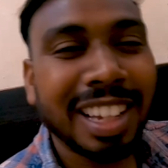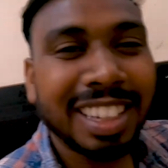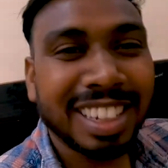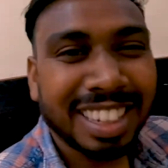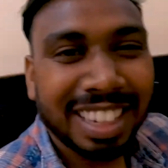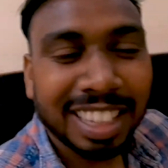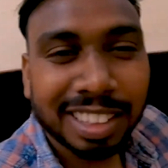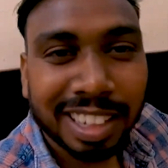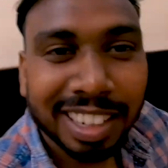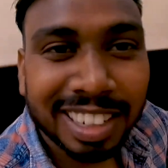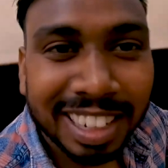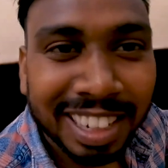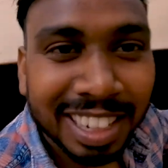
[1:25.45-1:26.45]
थक
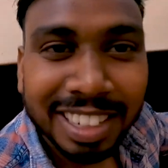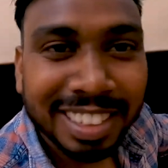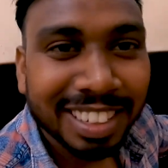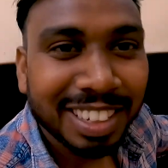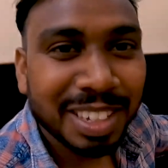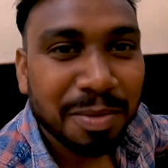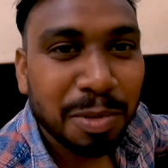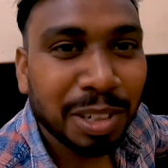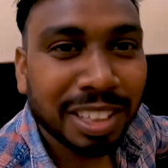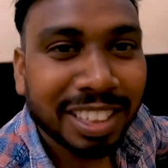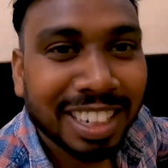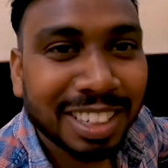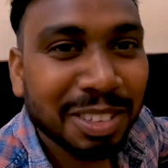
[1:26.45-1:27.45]
थक गए हैं पूरी
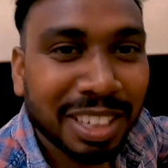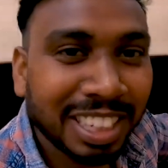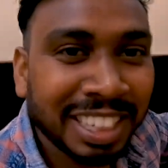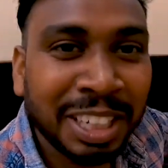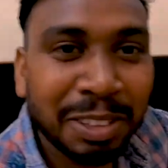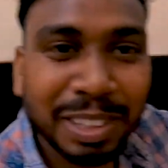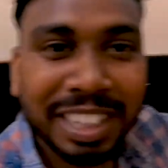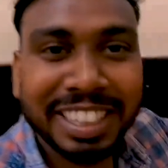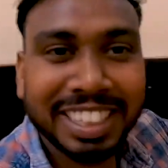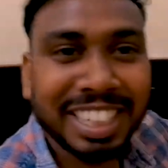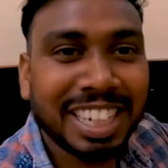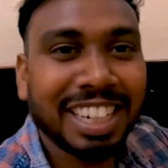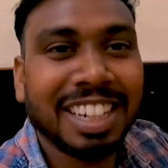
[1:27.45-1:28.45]
तरह क्योंकि इन्हीं को
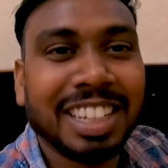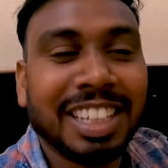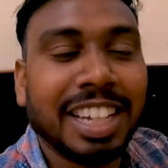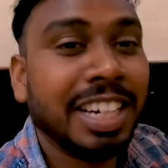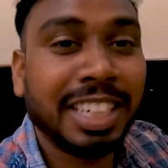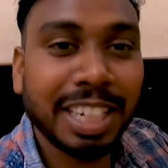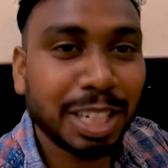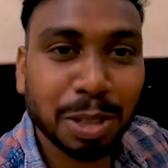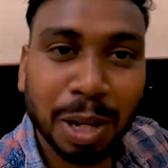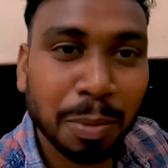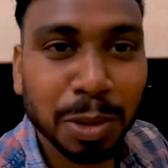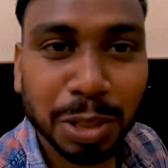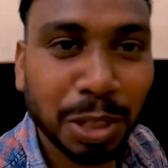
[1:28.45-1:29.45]
इरीटेट लग रहा था इरीटेट तो
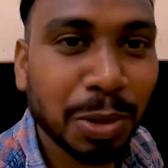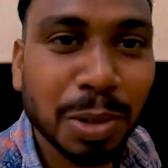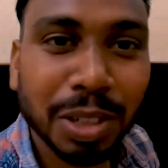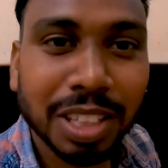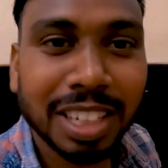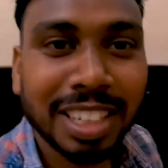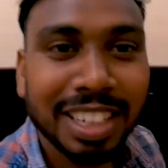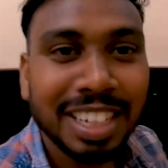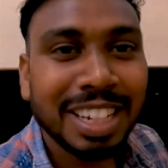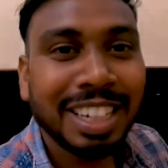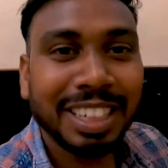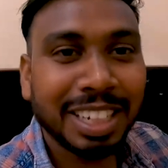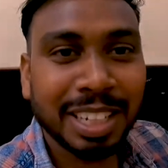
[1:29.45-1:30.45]
हम लोग तीनों को थे
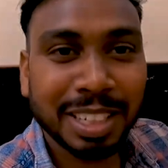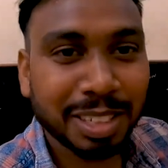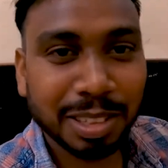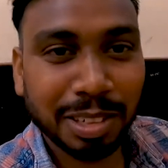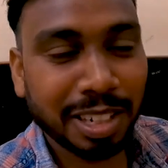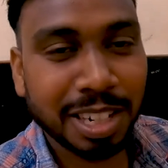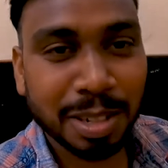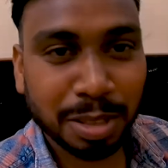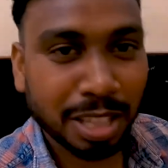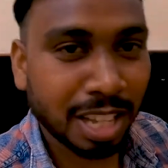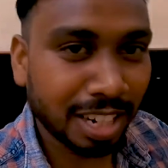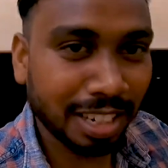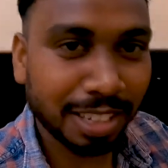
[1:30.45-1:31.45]
कि ट्रेन
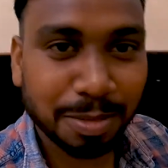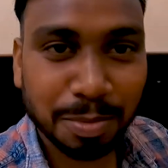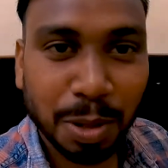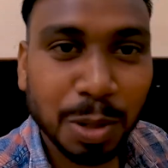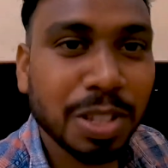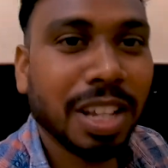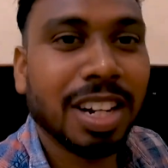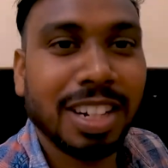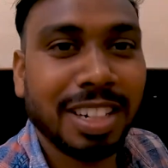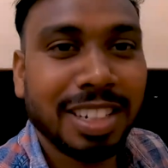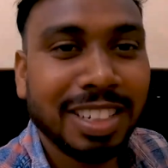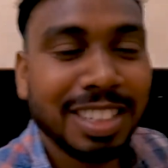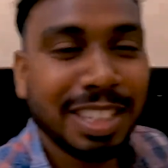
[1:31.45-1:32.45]
इतना लेट बहुत ज़्यादा
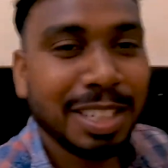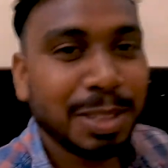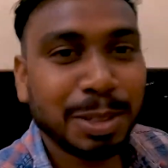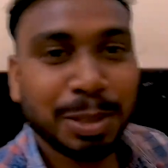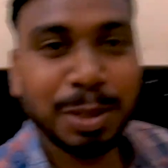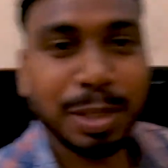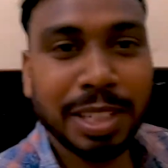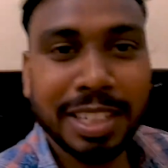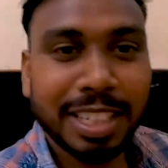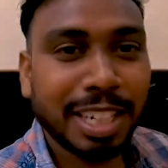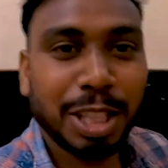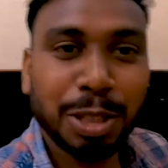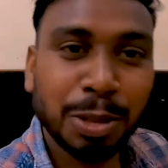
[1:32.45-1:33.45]
लेट तो
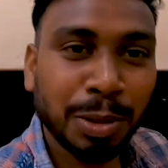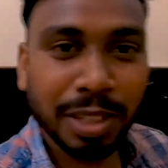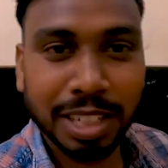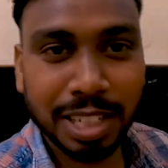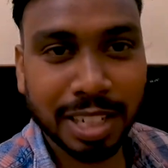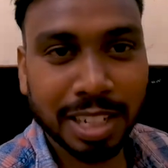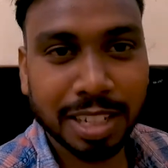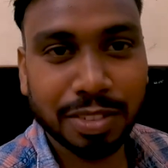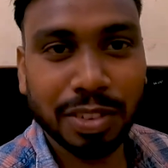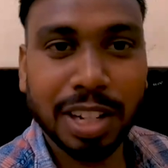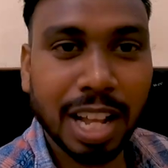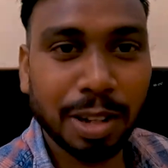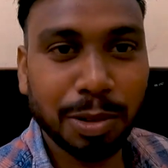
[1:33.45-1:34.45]
इरीटेट तो होंगे ही होंगे
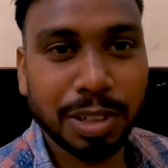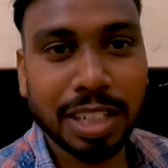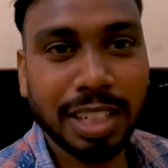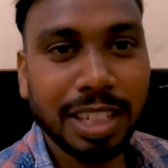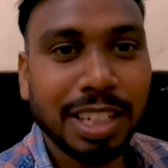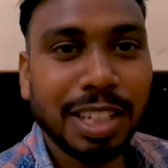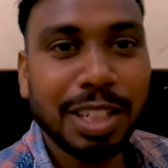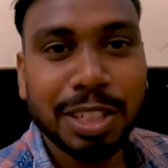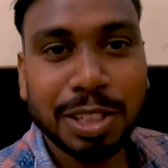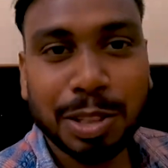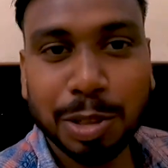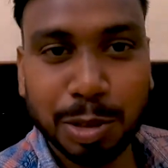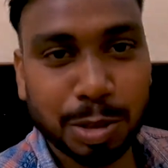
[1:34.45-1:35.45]
फ़िलहाल होंगे ही
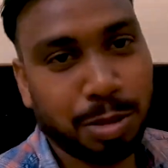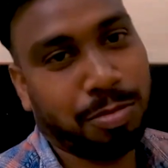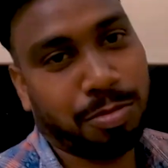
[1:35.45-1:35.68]
तो